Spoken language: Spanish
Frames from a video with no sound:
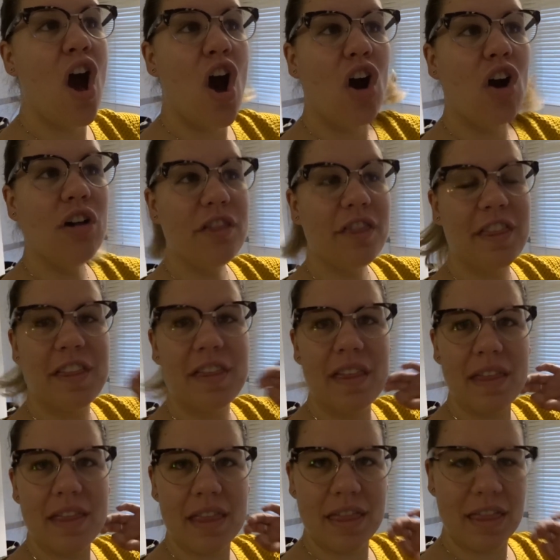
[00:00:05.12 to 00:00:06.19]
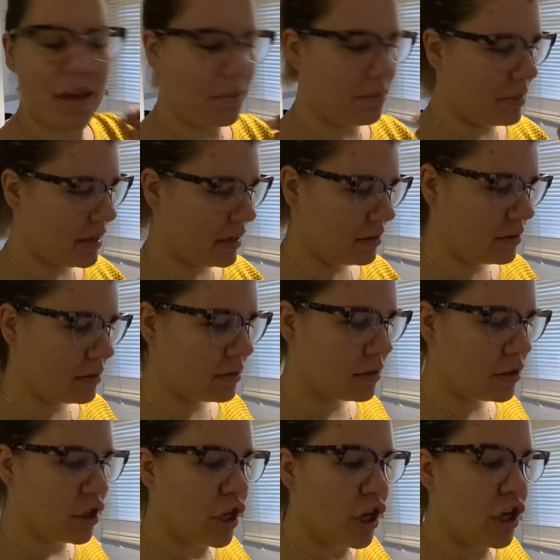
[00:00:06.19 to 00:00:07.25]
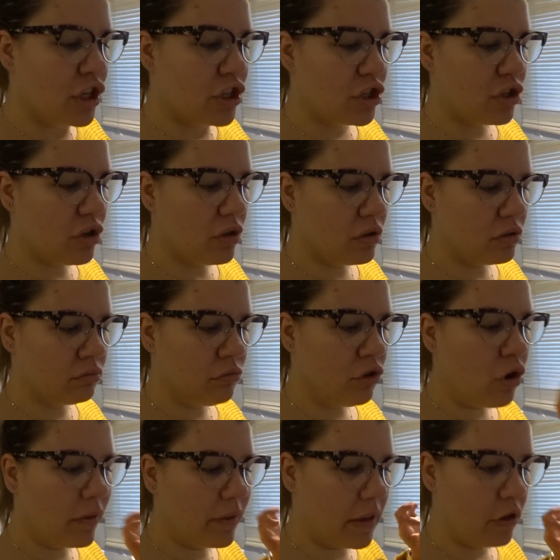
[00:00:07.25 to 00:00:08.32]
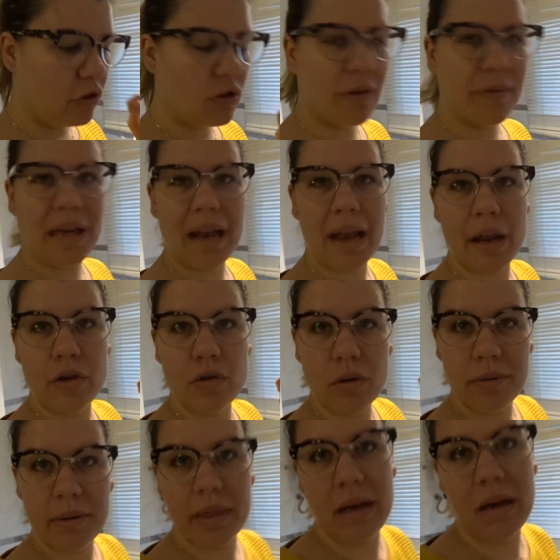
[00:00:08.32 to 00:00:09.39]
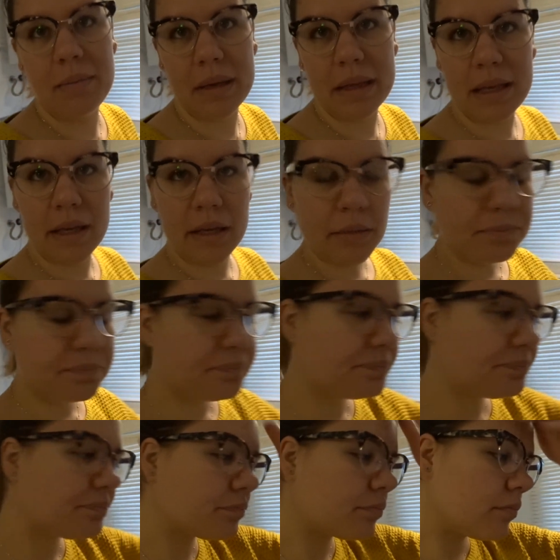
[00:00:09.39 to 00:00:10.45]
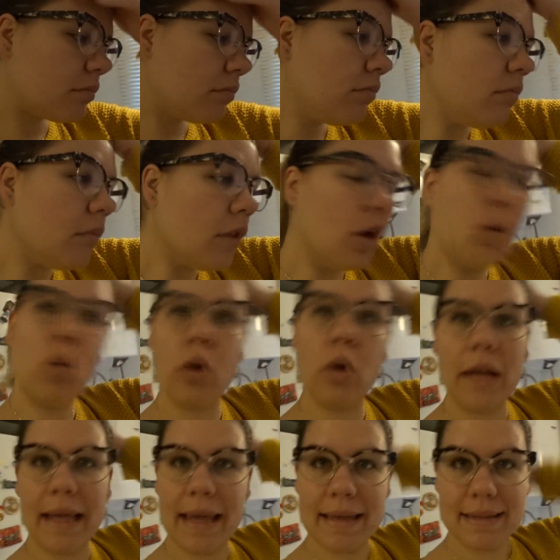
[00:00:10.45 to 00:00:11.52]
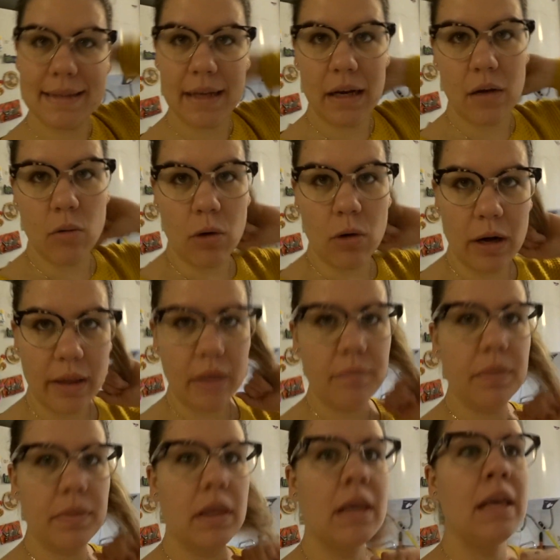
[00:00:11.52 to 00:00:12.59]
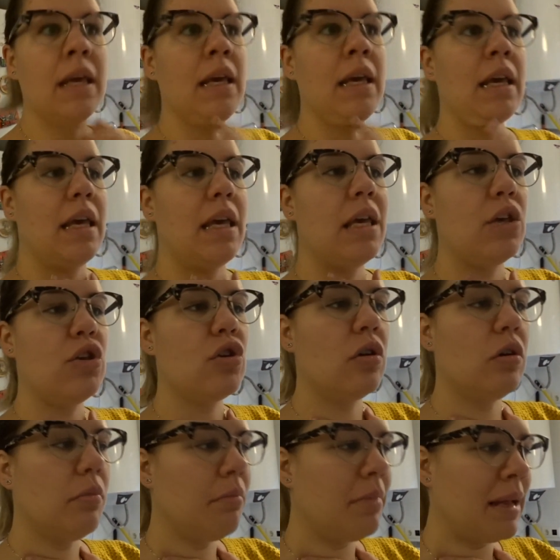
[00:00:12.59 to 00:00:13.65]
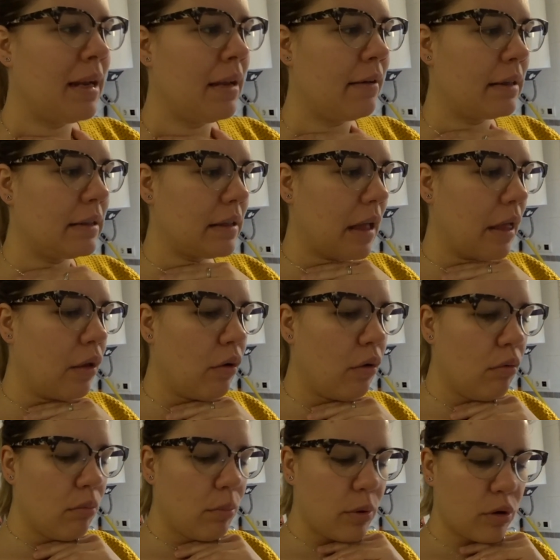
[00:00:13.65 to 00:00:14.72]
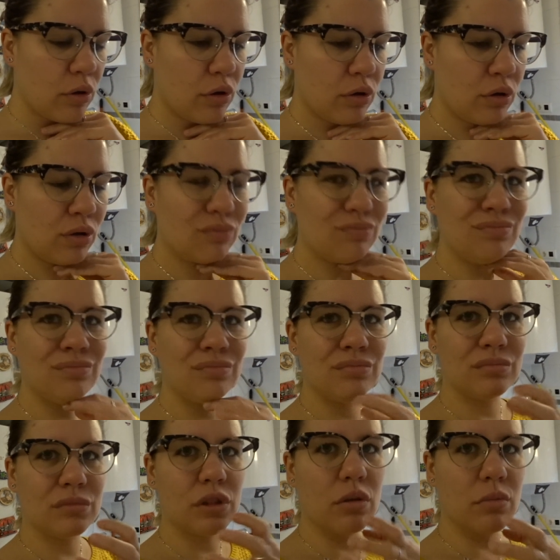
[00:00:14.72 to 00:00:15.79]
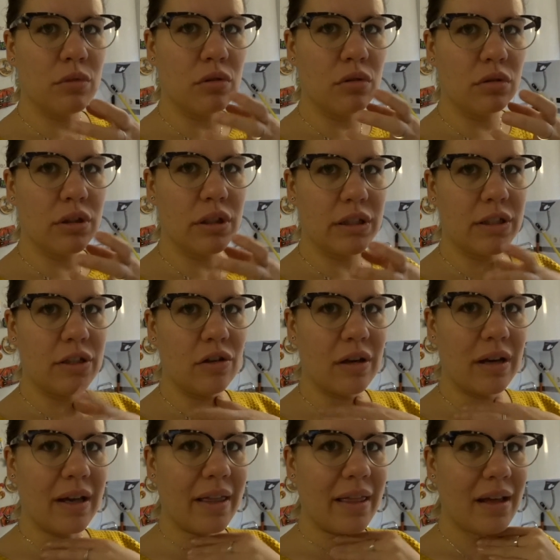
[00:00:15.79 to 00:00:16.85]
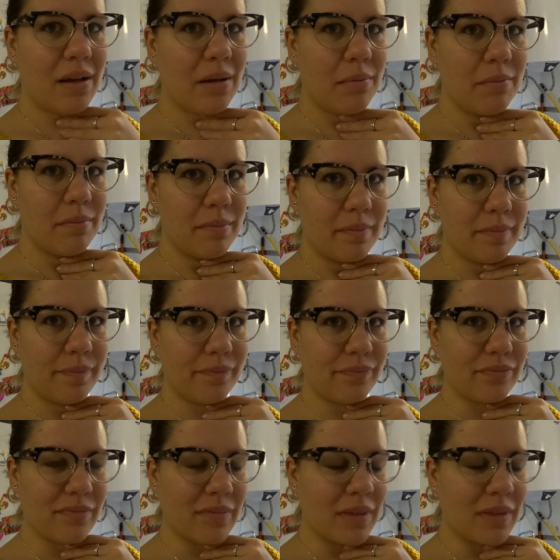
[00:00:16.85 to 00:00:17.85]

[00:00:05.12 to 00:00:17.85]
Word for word: 11 de diciembre. Son, no han dado todavía las 9 de la mañana. Julia ya está en la guardia. Y yo me he levantado un poco mm, como congestionada, mm,